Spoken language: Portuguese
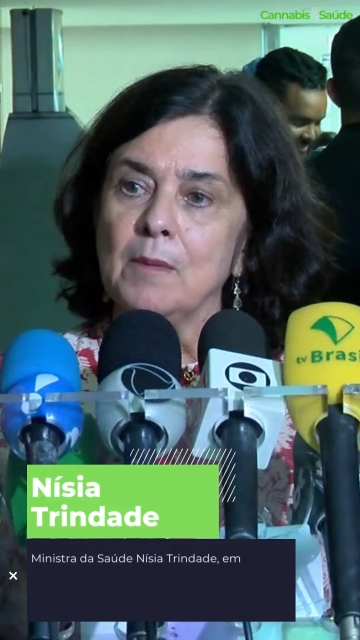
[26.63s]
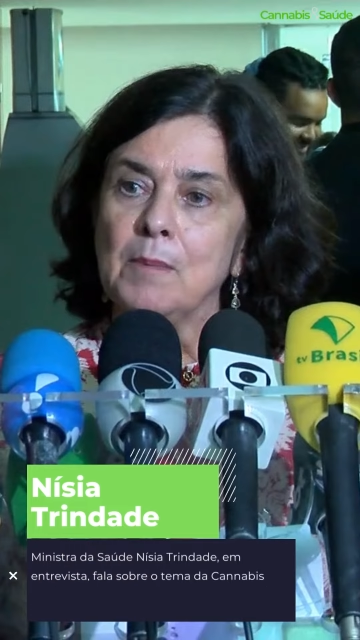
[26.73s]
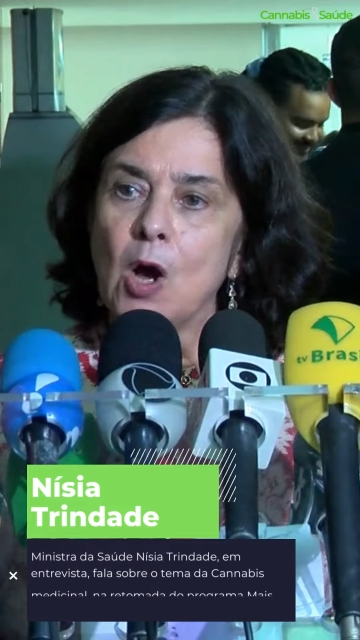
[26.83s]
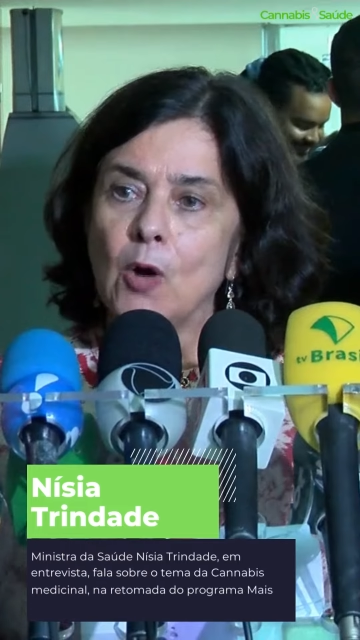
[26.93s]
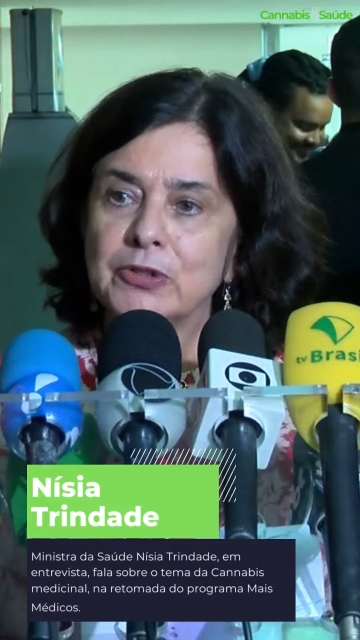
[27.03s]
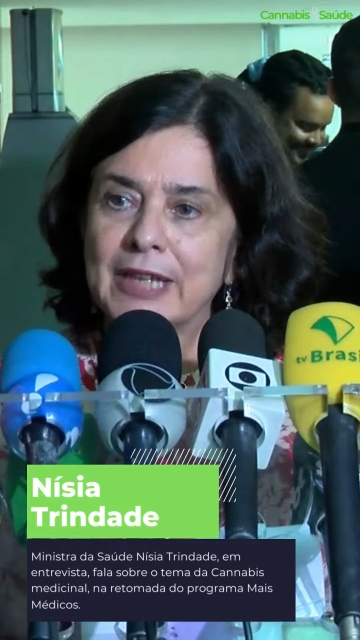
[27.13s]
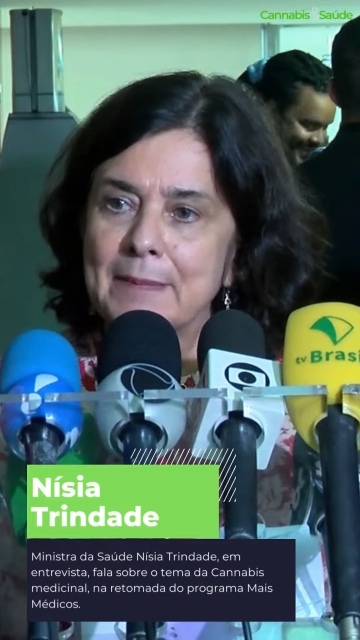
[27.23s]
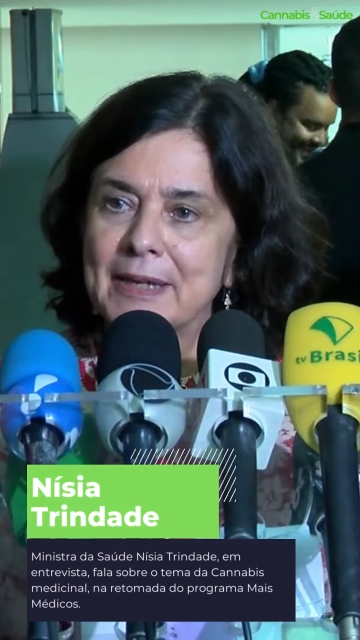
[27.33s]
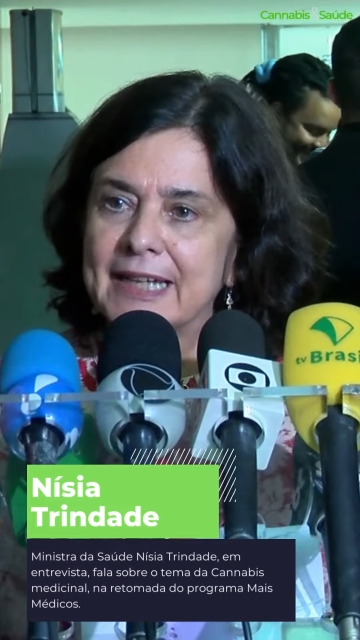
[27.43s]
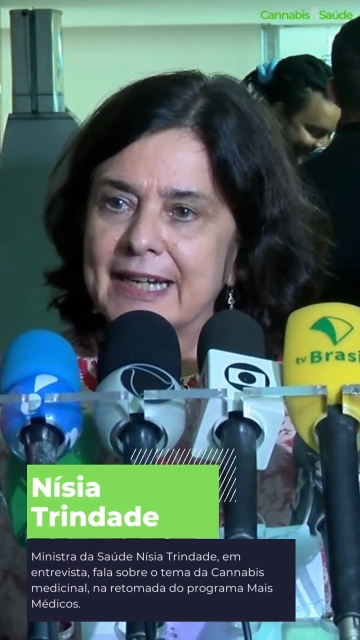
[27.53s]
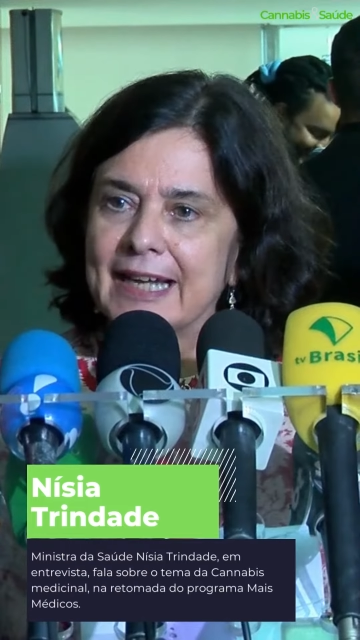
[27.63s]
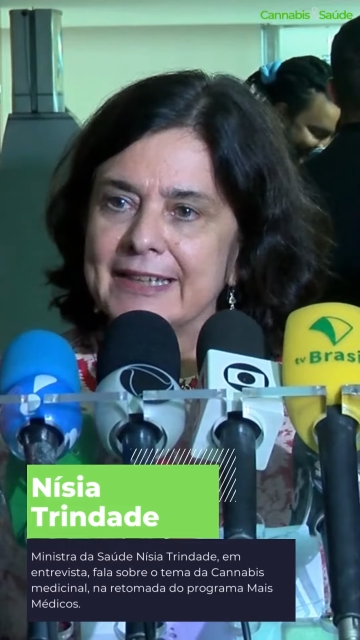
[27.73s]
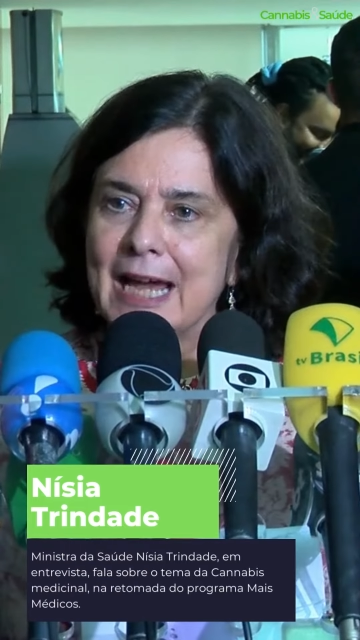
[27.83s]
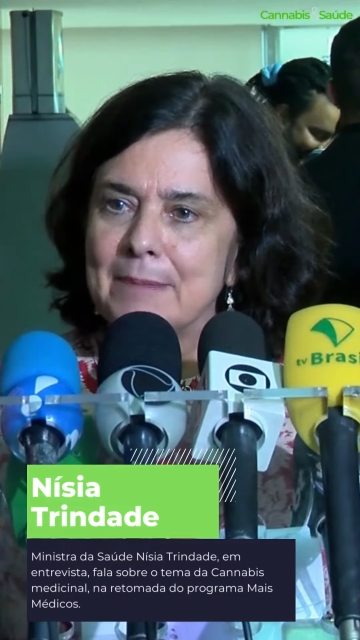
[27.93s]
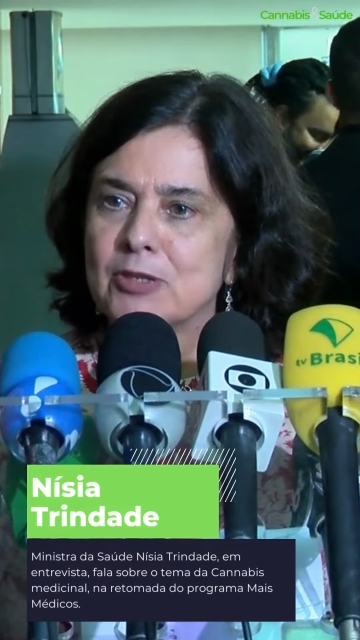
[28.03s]
Bom, o tema da
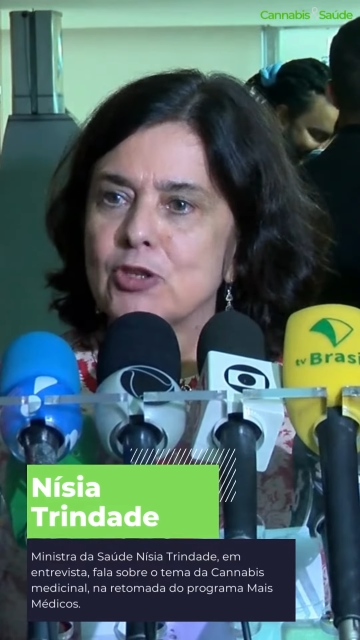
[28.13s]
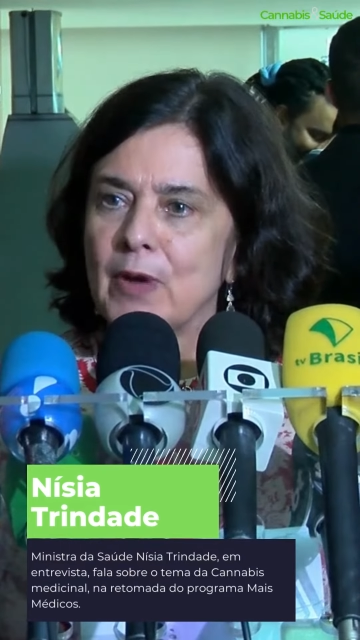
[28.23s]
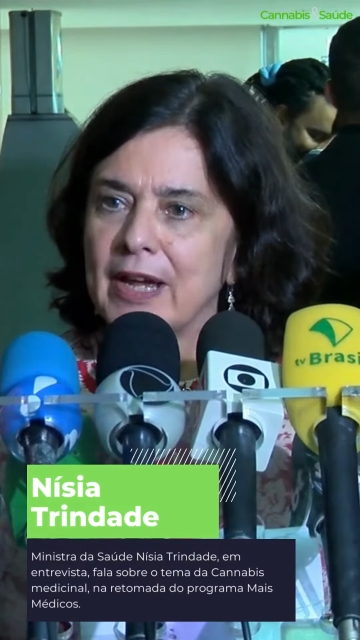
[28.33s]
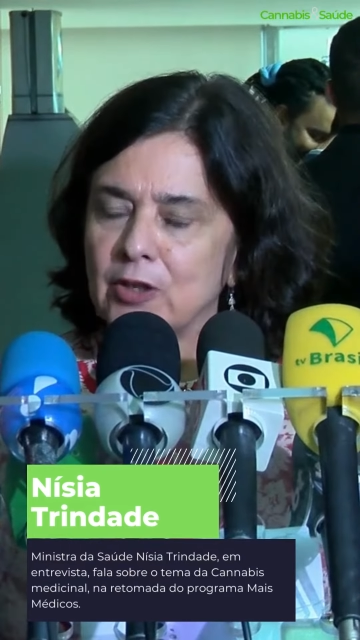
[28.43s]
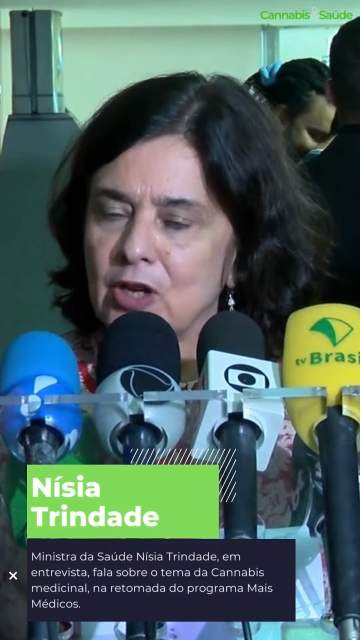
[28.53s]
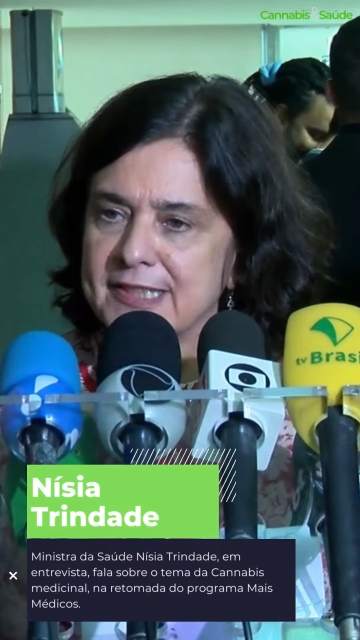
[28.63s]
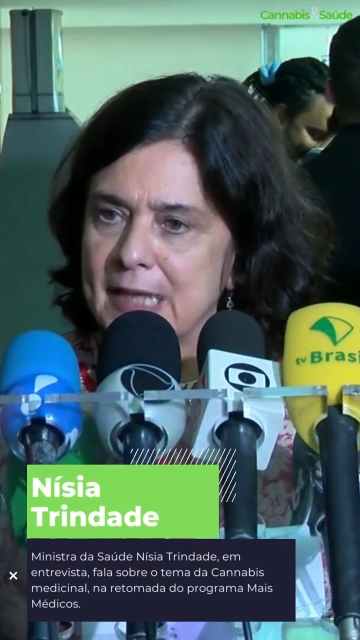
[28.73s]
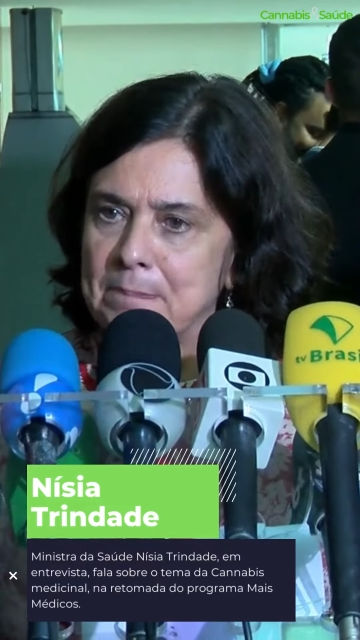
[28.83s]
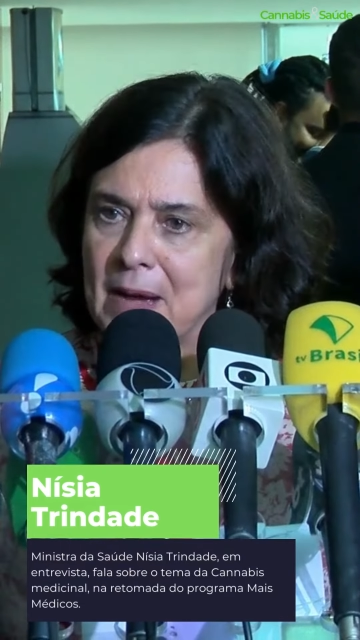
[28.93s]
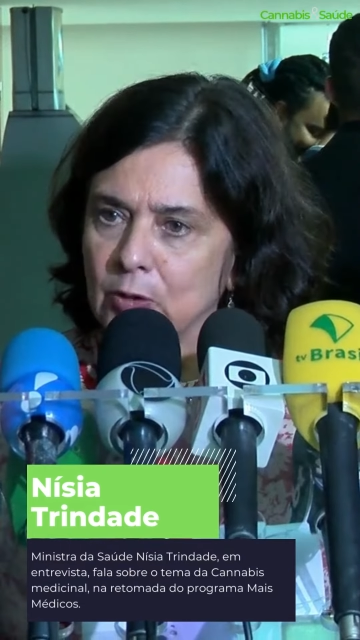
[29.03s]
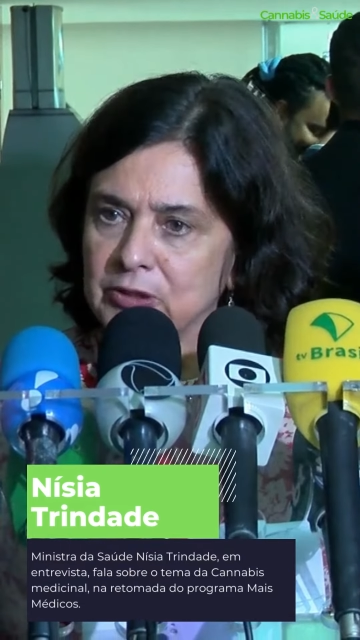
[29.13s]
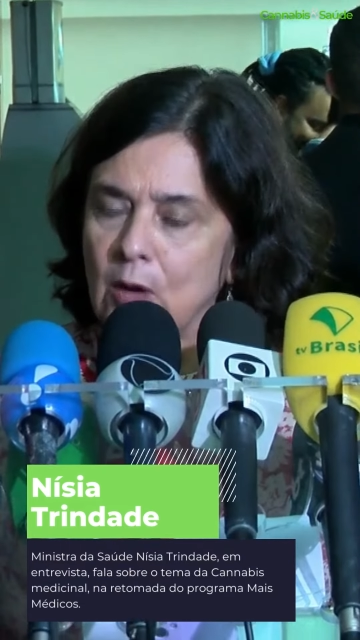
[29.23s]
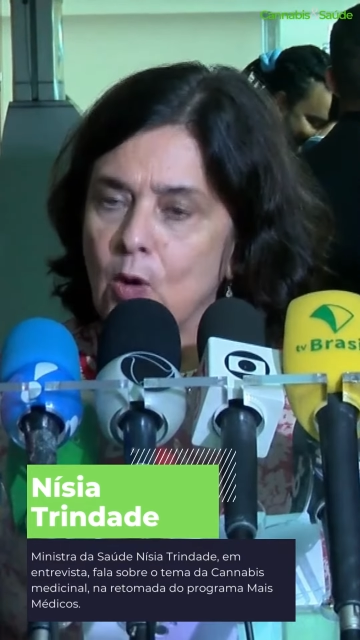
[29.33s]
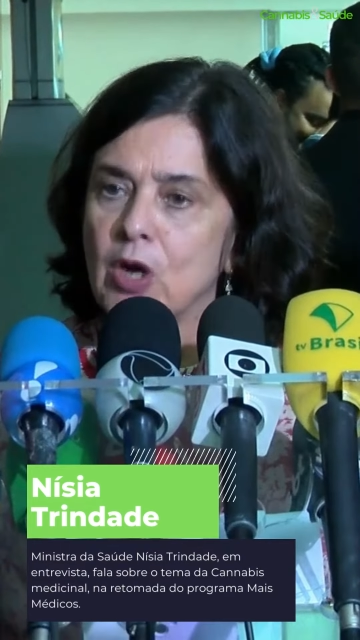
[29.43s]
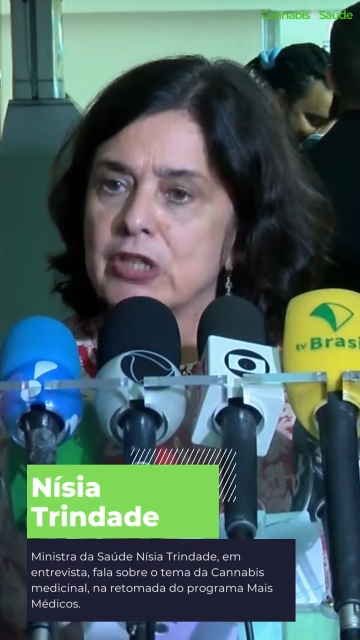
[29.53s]
cannabis não é a nossa pauta
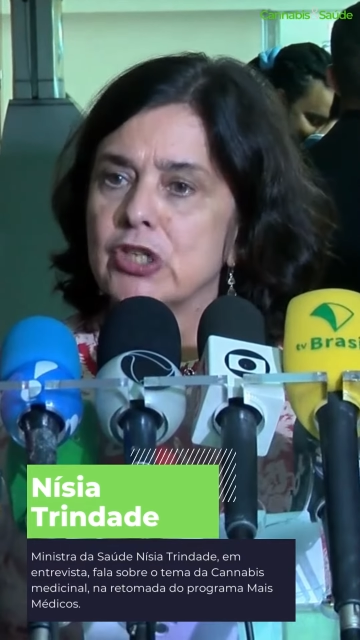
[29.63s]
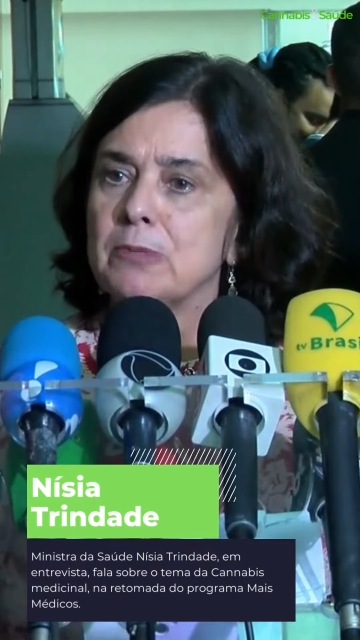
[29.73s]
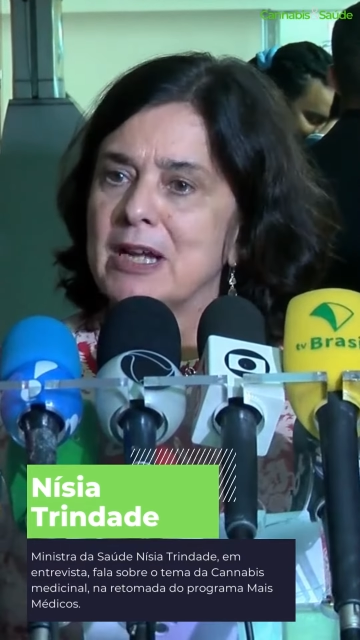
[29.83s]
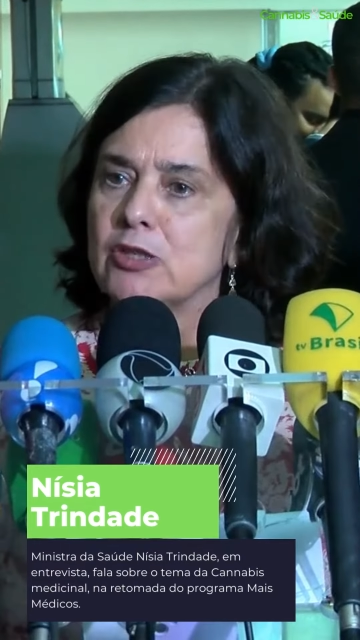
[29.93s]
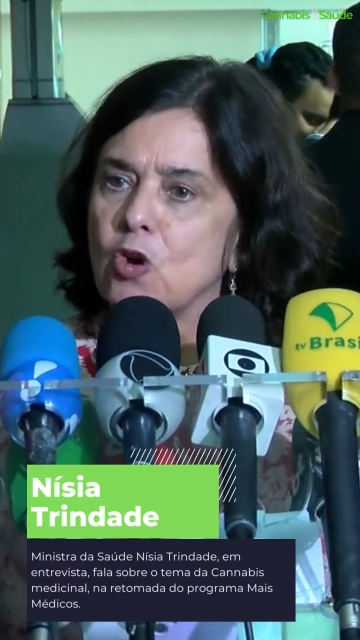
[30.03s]
hoje, mas